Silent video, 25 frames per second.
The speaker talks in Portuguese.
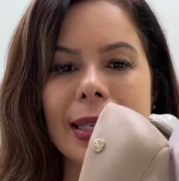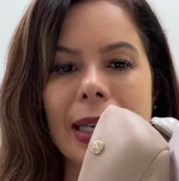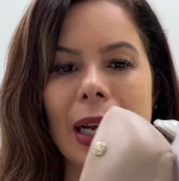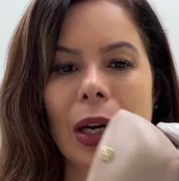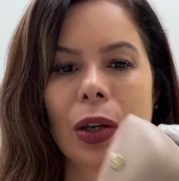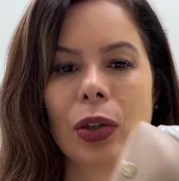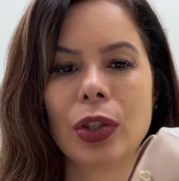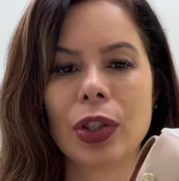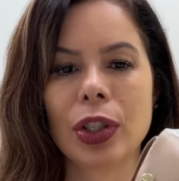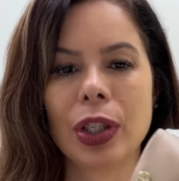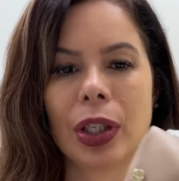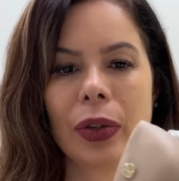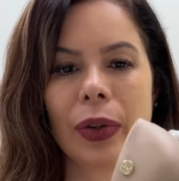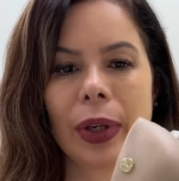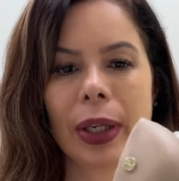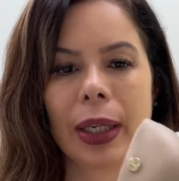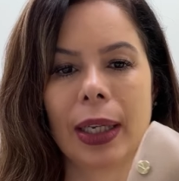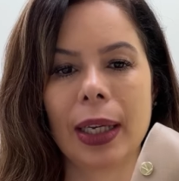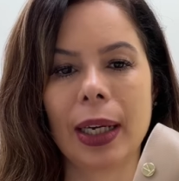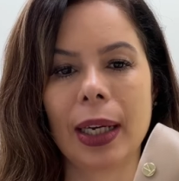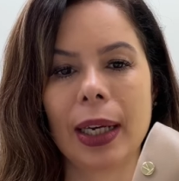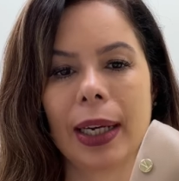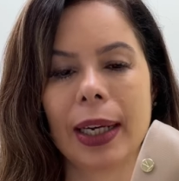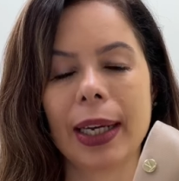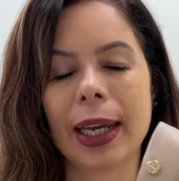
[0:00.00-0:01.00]
saltinho
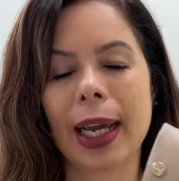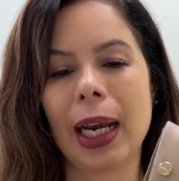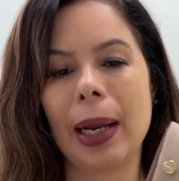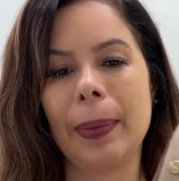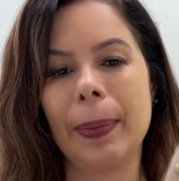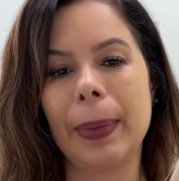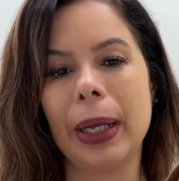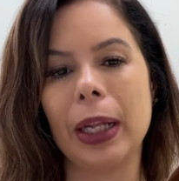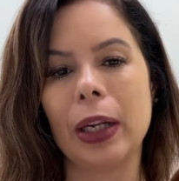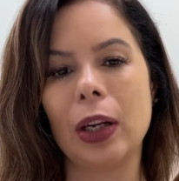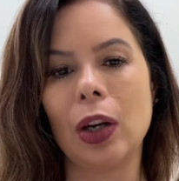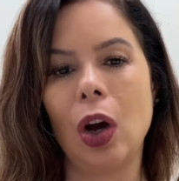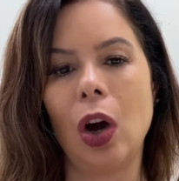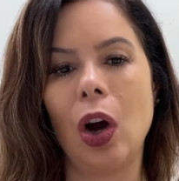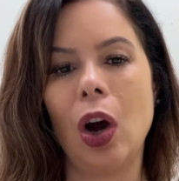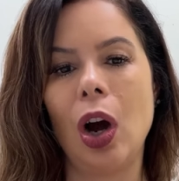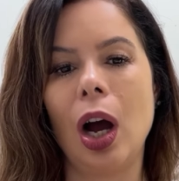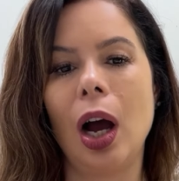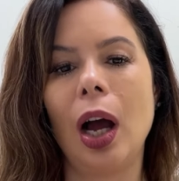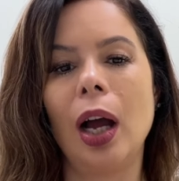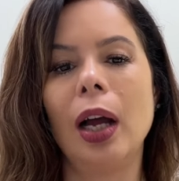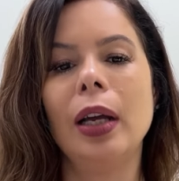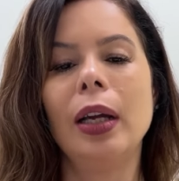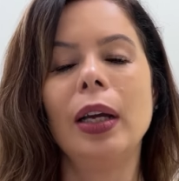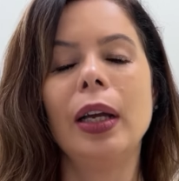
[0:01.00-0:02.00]
aqui, que ele é
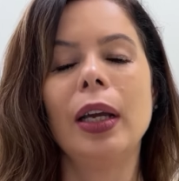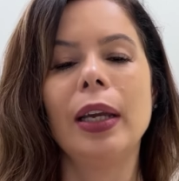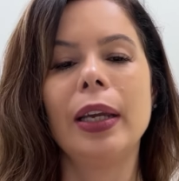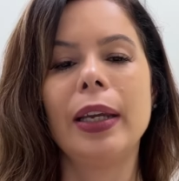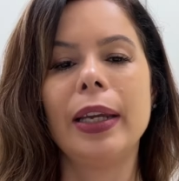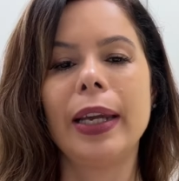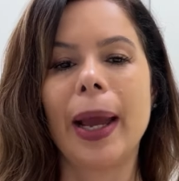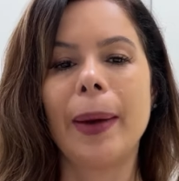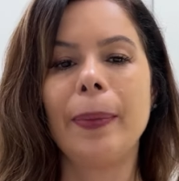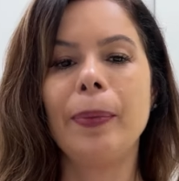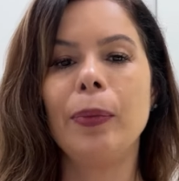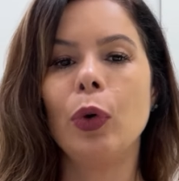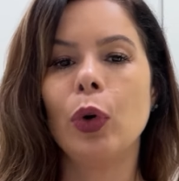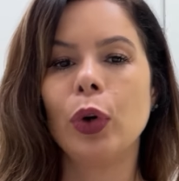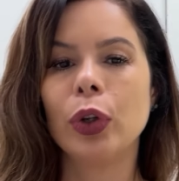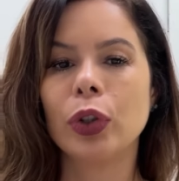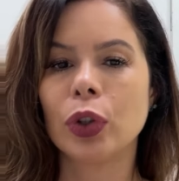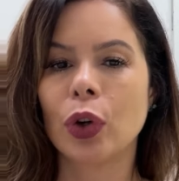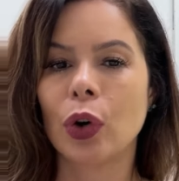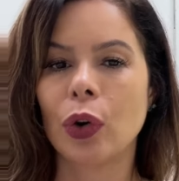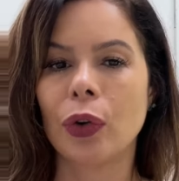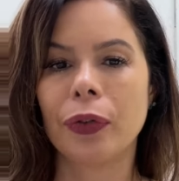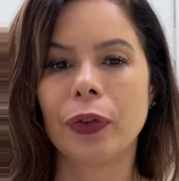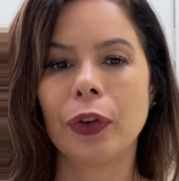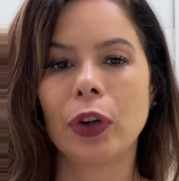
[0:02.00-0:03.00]
menor, e é
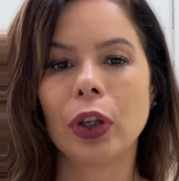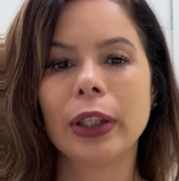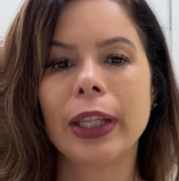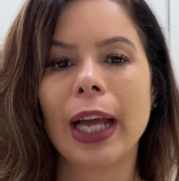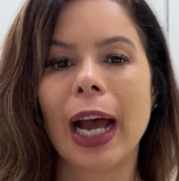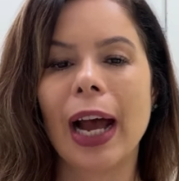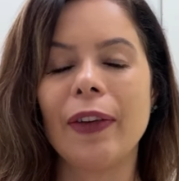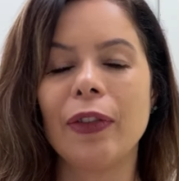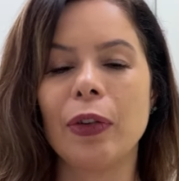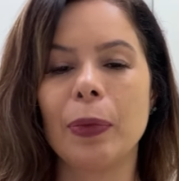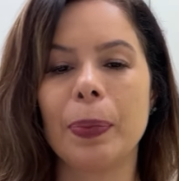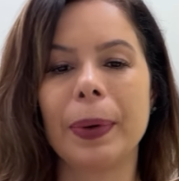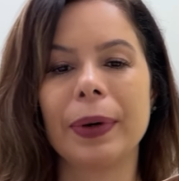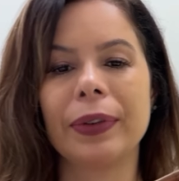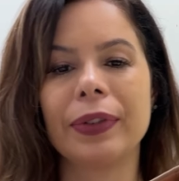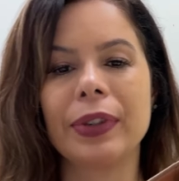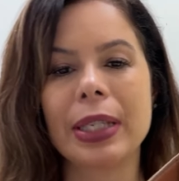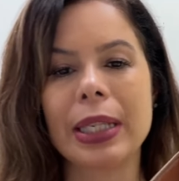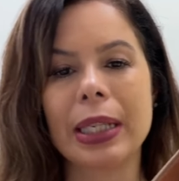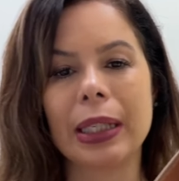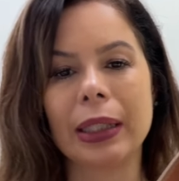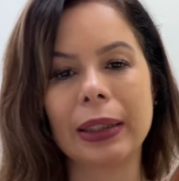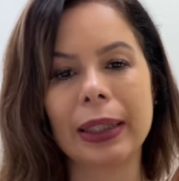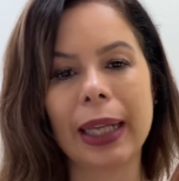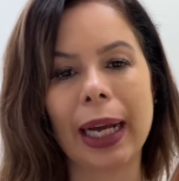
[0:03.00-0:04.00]
muito confortável para
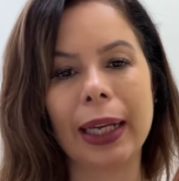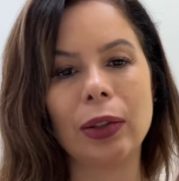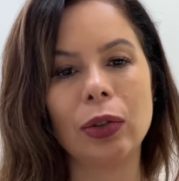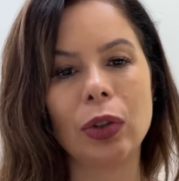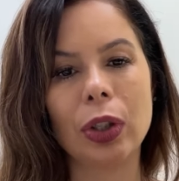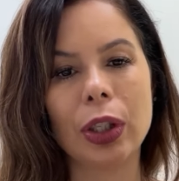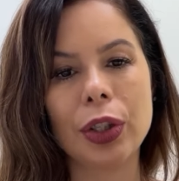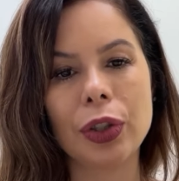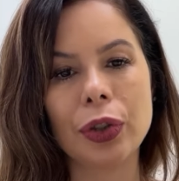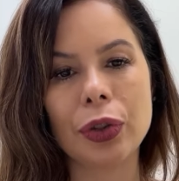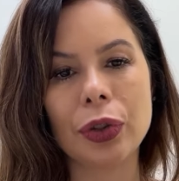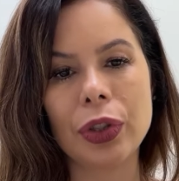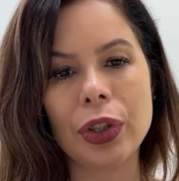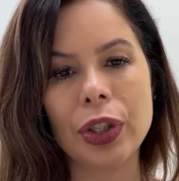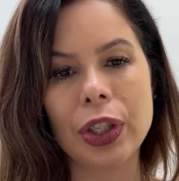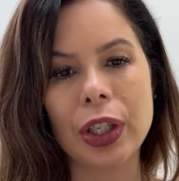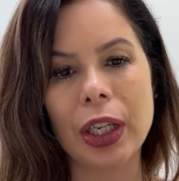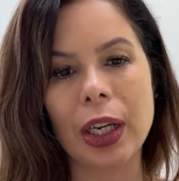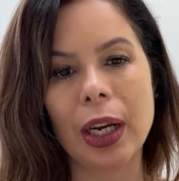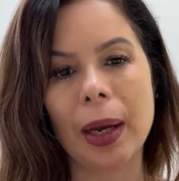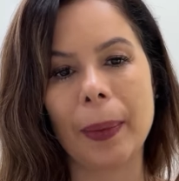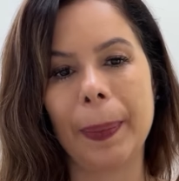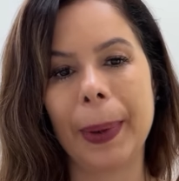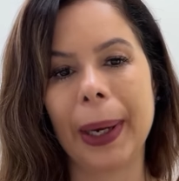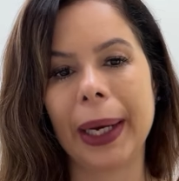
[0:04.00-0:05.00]
você andar durante o
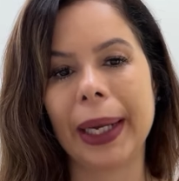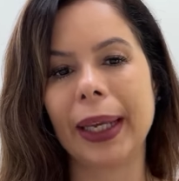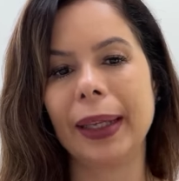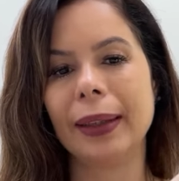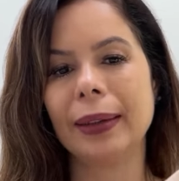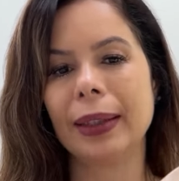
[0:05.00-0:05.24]
dia. Para quem